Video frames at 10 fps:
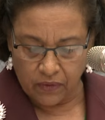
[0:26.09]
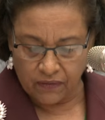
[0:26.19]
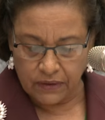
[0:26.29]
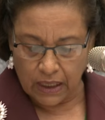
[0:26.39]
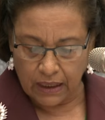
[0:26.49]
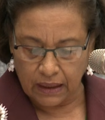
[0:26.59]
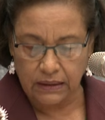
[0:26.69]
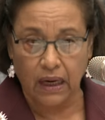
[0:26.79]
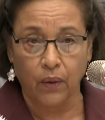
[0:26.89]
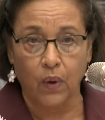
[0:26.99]
另外呢，
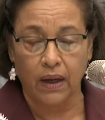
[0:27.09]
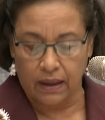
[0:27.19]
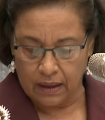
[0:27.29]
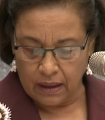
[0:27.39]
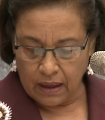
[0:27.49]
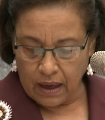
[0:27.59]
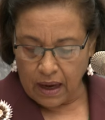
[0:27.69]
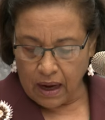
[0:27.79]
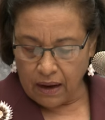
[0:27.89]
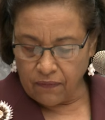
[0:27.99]
在二零一七
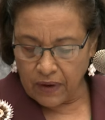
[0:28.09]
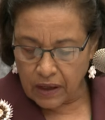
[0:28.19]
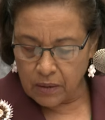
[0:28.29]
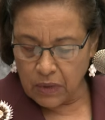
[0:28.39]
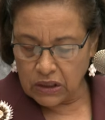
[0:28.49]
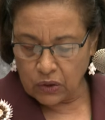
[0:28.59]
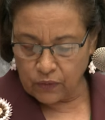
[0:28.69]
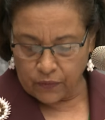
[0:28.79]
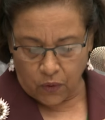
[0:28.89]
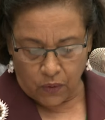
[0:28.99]
年和二零一九
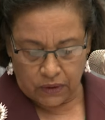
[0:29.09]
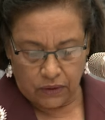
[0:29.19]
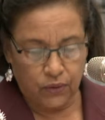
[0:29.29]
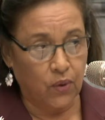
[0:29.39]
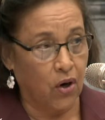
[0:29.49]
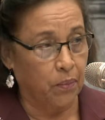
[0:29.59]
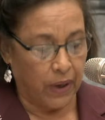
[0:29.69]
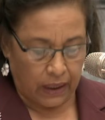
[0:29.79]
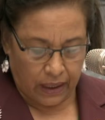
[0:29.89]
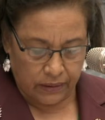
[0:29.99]
年，我到。
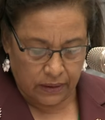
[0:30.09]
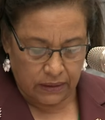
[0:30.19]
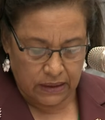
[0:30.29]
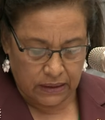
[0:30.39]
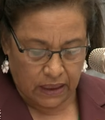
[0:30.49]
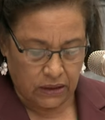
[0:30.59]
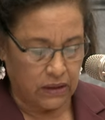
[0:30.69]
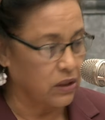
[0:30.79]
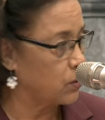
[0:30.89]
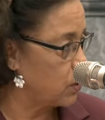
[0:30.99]
呃，马绍尔群
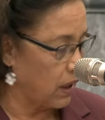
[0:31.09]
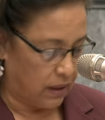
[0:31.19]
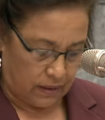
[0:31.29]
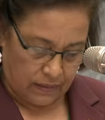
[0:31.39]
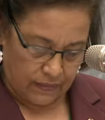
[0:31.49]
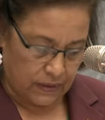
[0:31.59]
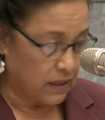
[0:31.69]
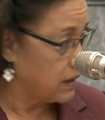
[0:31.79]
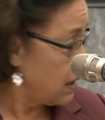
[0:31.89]
岛访问的时候，更